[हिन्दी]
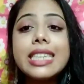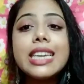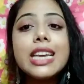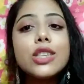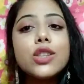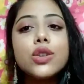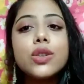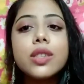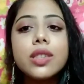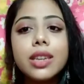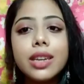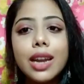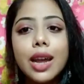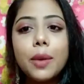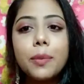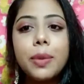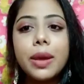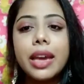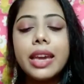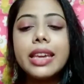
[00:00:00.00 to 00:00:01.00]
ये जो
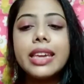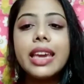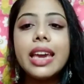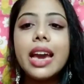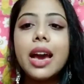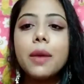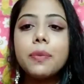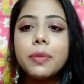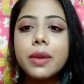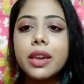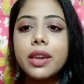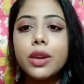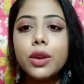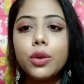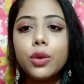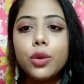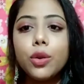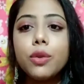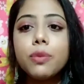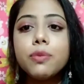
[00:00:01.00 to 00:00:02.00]
स्क्रब है ये आपके
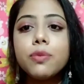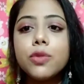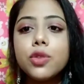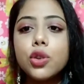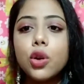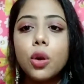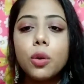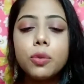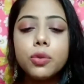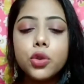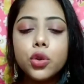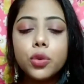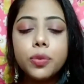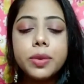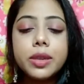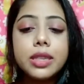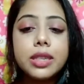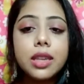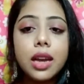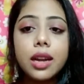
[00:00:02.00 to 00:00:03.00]
यू you नो know, जो जो
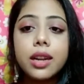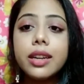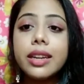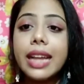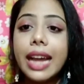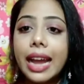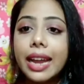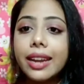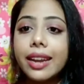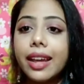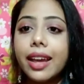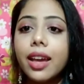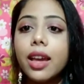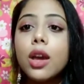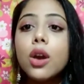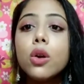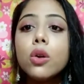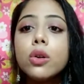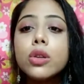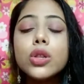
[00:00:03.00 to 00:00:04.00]
भी सन टैन
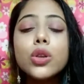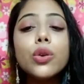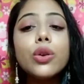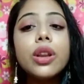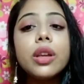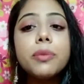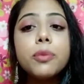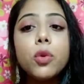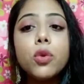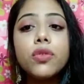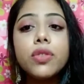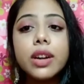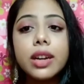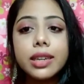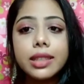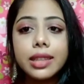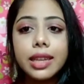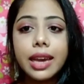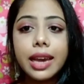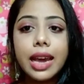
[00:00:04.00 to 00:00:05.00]
है उसको रिमूव
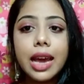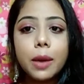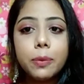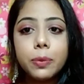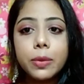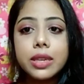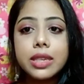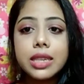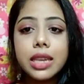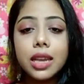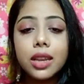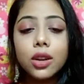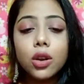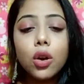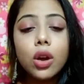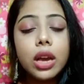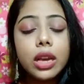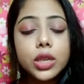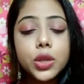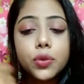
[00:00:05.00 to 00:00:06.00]
करता है आपके स्किन
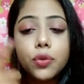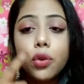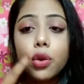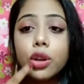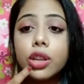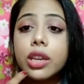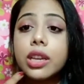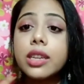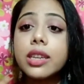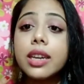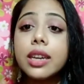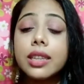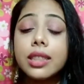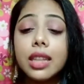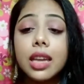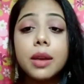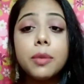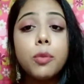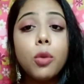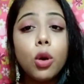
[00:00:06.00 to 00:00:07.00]
को एक्सफोलिएट
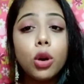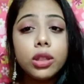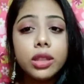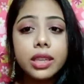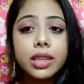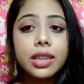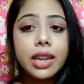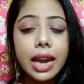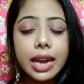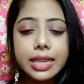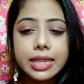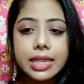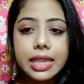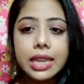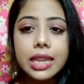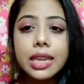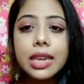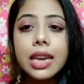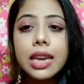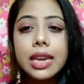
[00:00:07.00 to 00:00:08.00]
करता है बहुत ही
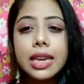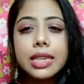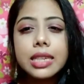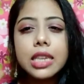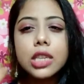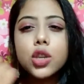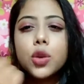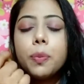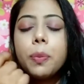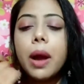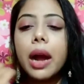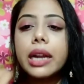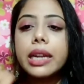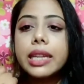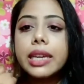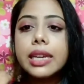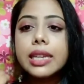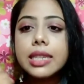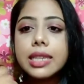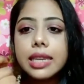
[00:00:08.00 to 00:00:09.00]
नाइसली इसके जो
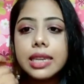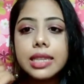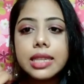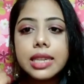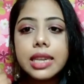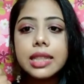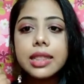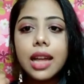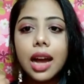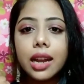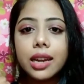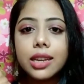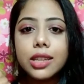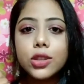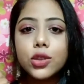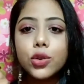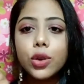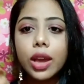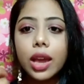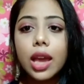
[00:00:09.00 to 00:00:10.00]
पार्टिकल्स हैं इसके
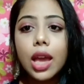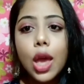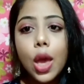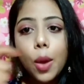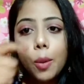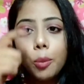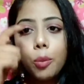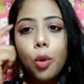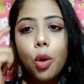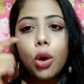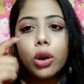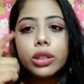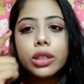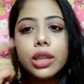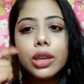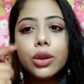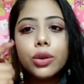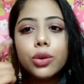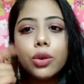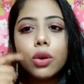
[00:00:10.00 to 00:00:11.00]
दाने जो है
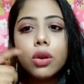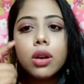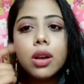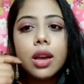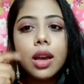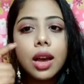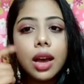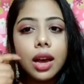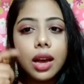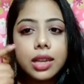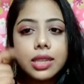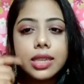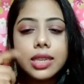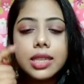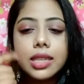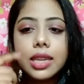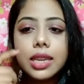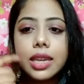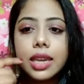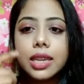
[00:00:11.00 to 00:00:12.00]
बहुत ही यू you नो know,
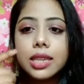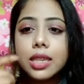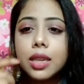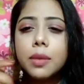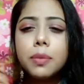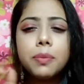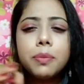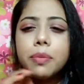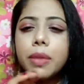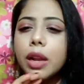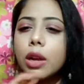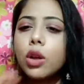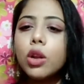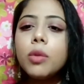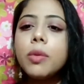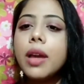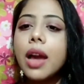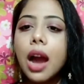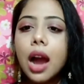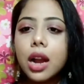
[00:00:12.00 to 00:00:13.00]
अच्छी तरीके से
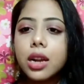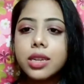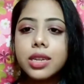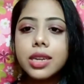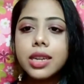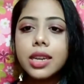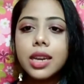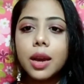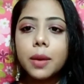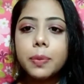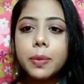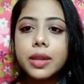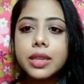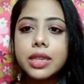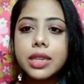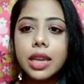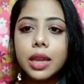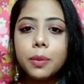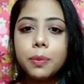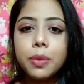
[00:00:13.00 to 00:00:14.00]
बिल्कुल भी हार्श नहीं है आपके
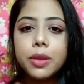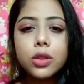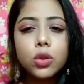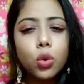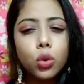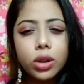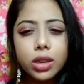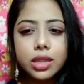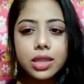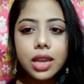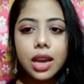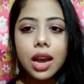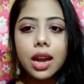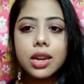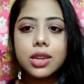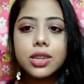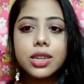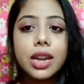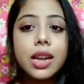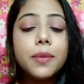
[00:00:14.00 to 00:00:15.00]
स्किन पे थोड़ी सा
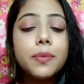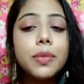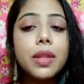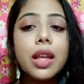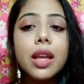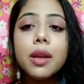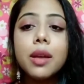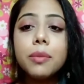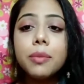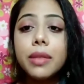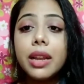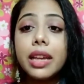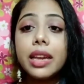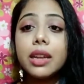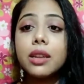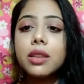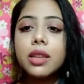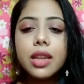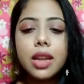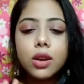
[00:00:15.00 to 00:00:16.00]
हार्श है
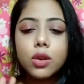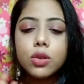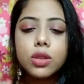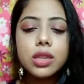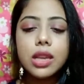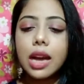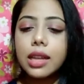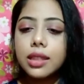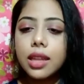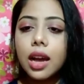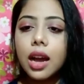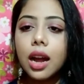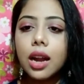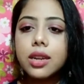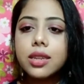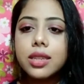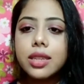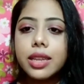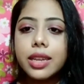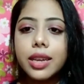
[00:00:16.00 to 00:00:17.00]
लेकिन यू नो ज़्यादा
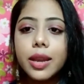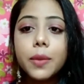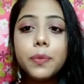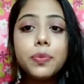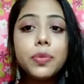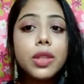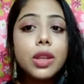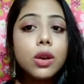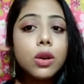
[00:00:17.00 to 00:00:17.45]
हार्श नहीं है